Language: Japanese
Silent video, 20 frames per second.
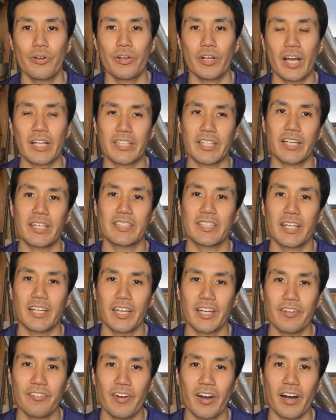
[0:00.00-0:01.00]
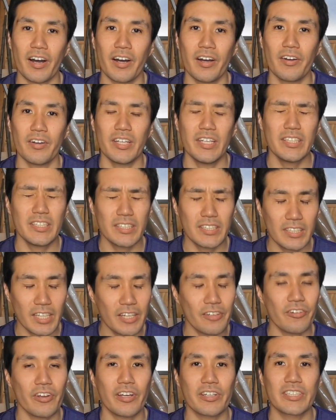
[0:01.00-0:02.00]
家庭菜園は一
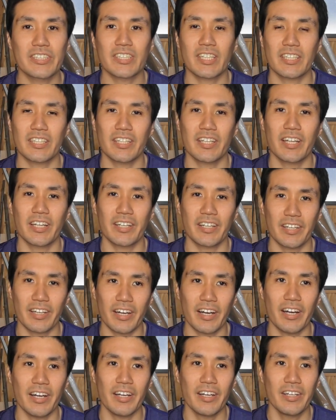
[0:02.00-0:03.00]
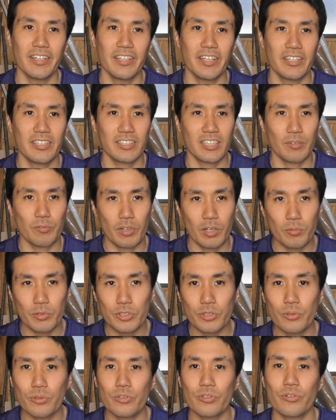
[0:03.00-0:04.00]
切農薬使ってないから、で、草むら
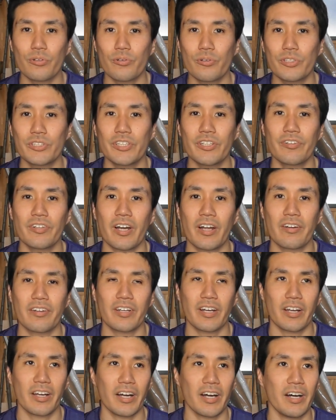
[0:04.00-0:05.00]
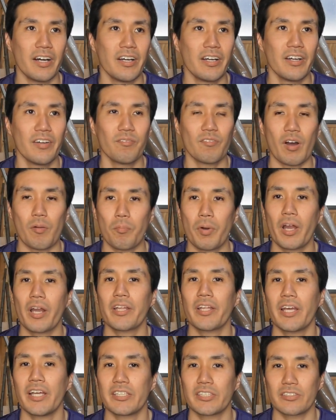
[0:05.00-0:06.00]
もちょこっと残してるがあるから、まあ、
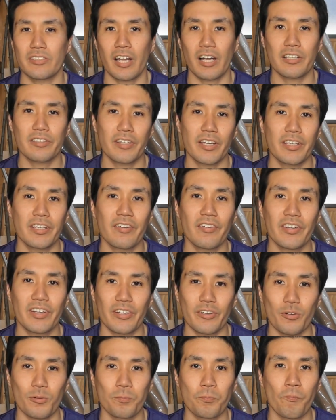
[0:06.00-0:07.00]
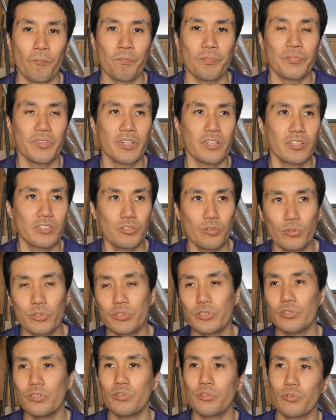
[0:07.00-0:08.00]
パラダイス、楽園なわけよ。そう
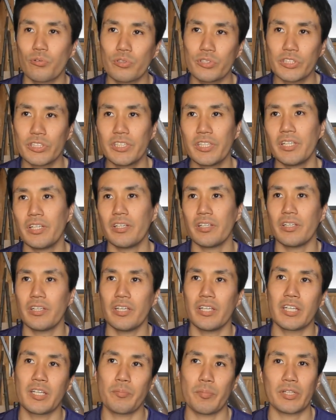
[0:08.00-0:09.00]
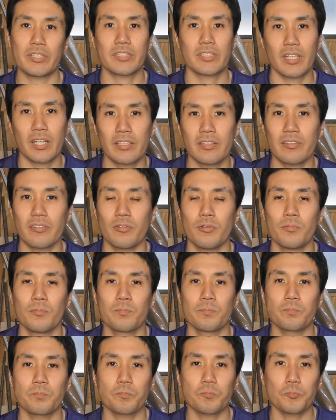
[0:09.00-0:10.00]
すると、どっちに行きますかと。
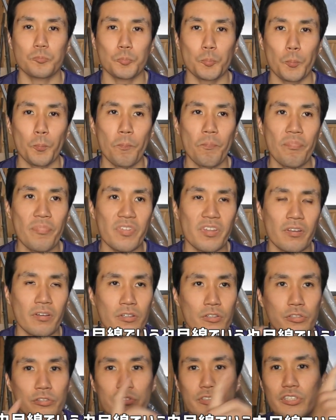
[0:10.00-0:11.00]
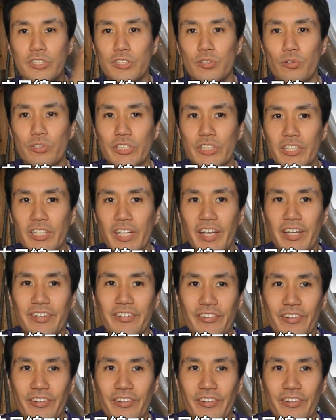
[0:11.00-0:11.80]
紛争地帯